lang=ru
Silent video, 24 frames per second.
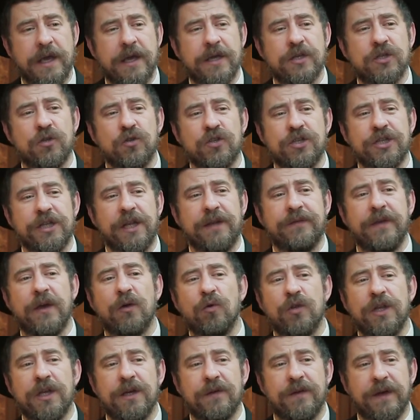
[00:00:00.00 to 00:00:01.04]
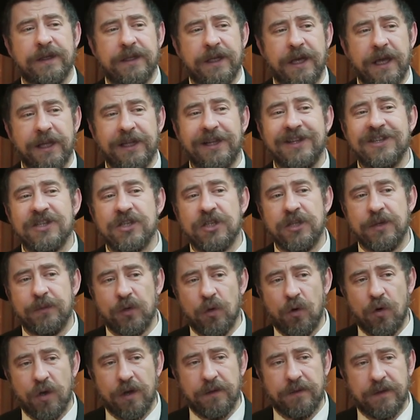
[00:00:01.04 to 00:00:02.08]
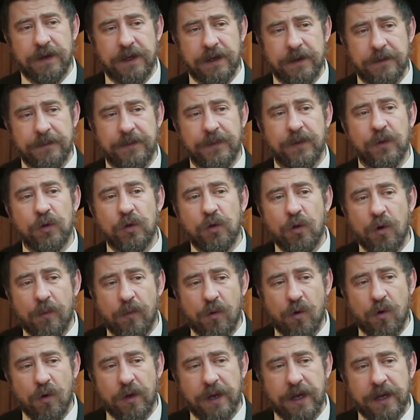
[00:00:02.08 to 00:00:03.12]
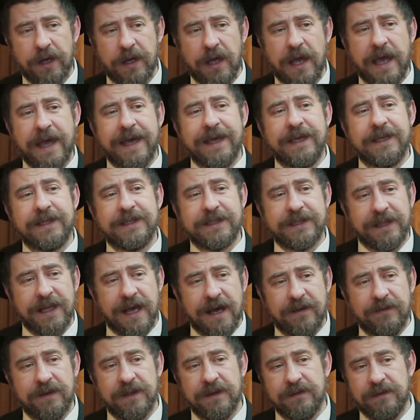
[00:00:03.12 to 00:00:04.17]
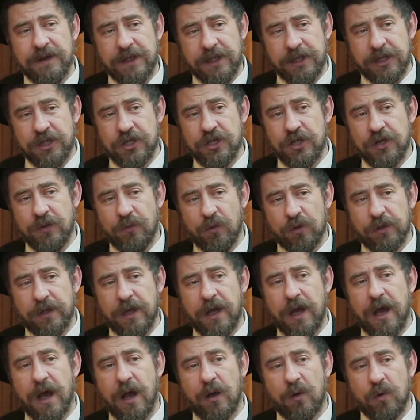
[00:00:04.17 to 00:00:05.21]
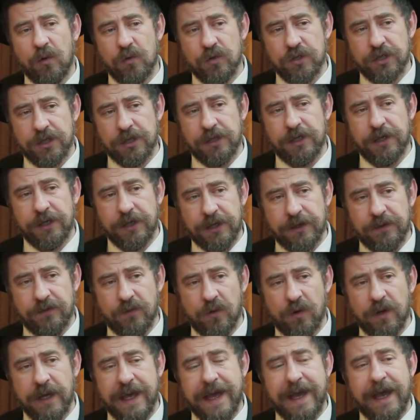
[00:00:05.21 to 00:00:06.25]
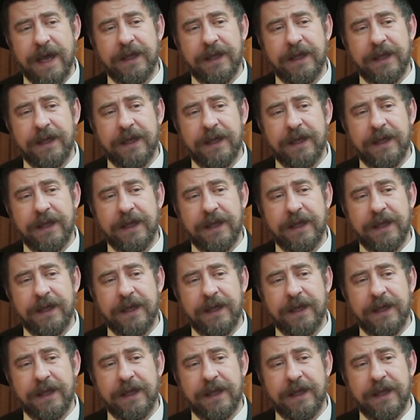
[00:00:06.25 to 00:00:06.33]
что человеку не хватает лишь немногого до Бога, и славы и величием он окружил его.